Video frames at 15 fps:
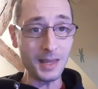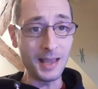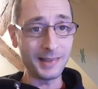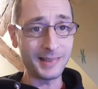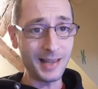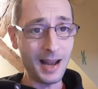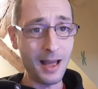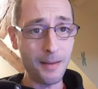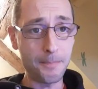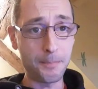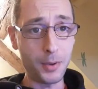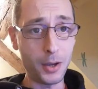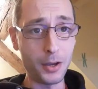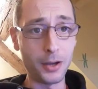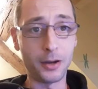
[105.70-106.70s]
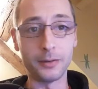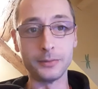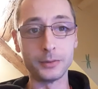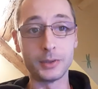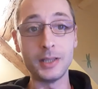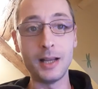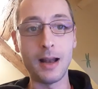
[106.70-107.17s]
c'est la peur.
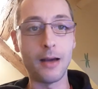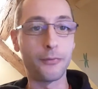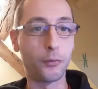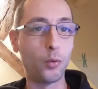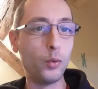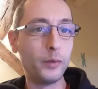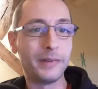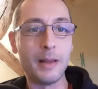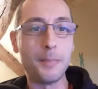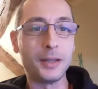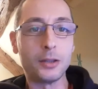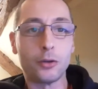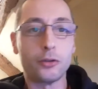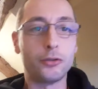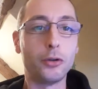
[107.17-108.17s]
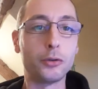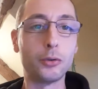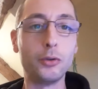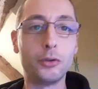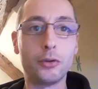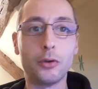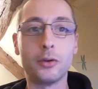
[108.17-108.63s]
Tu sais, la frousse, les pétoches, ce
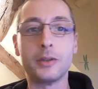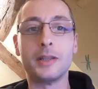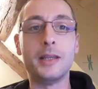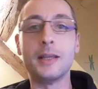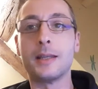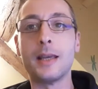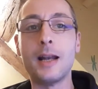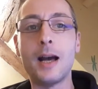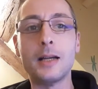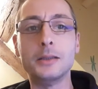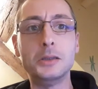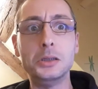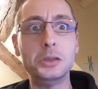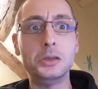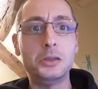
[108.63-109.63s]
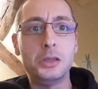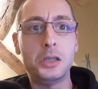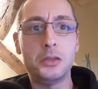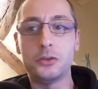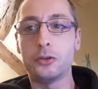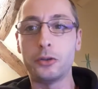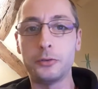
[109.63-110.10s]
truc euh, qui, qui, est là,
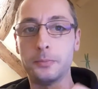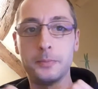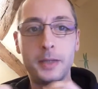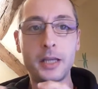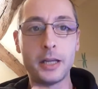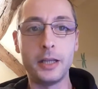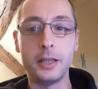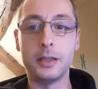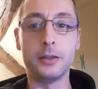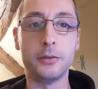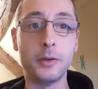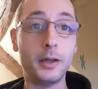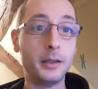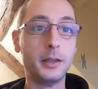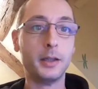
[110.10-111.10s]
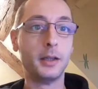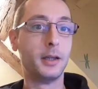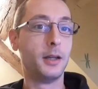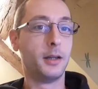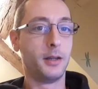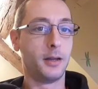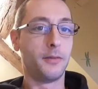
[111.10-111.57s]
j'ose pas y aller, tu vois
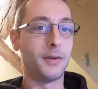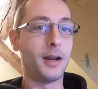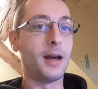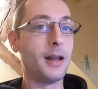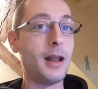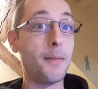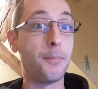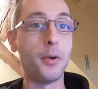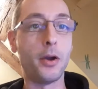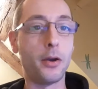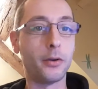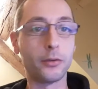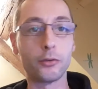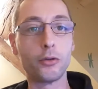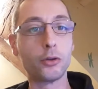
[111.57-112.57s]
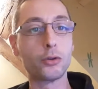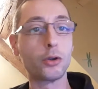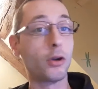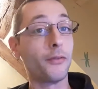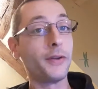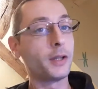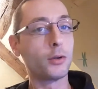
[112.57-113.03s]
voilà, la peur. Ce
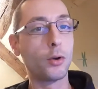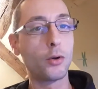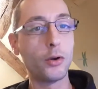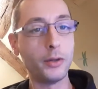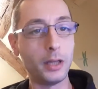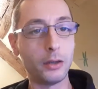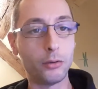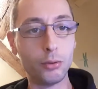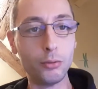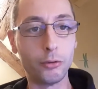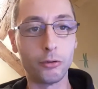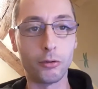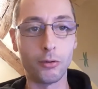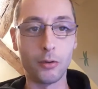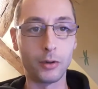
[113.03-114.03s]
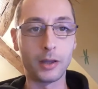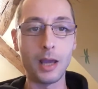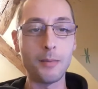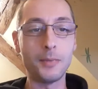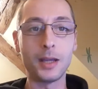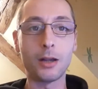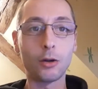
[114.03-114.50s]
truc en fait qu'on connaît tous, ok
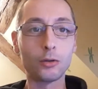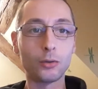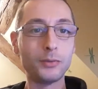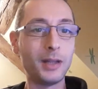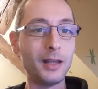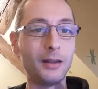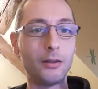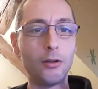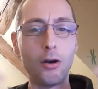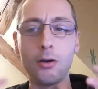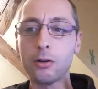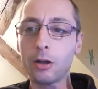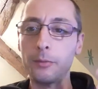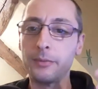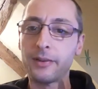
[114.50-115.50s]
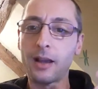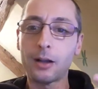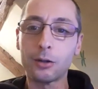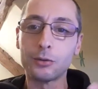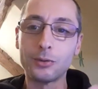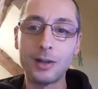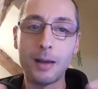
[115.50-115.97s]
Mais quand on est dedans comme ça,
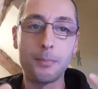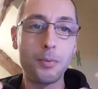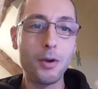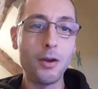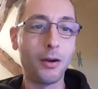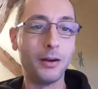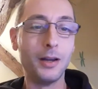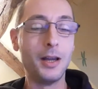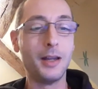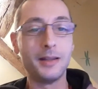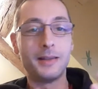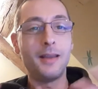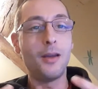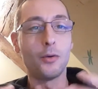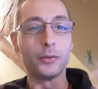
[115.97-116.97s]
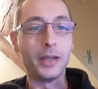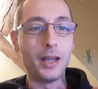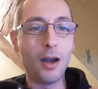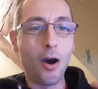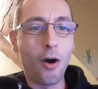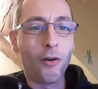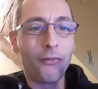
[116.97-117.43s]
quand on a peur, tu sais, on
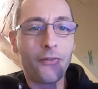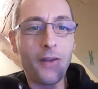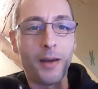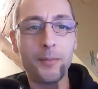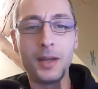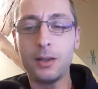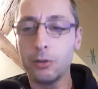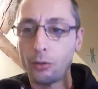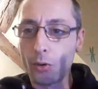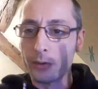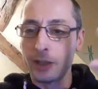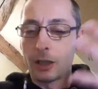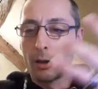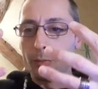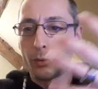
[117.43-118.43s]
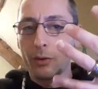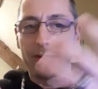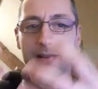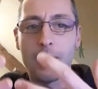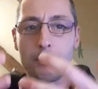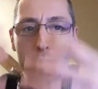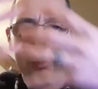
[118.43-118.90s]
est enfermé dedans, on est comme dans
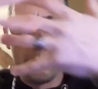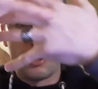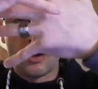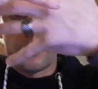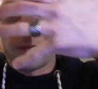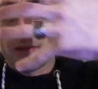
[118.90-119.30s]
sa bulle, comme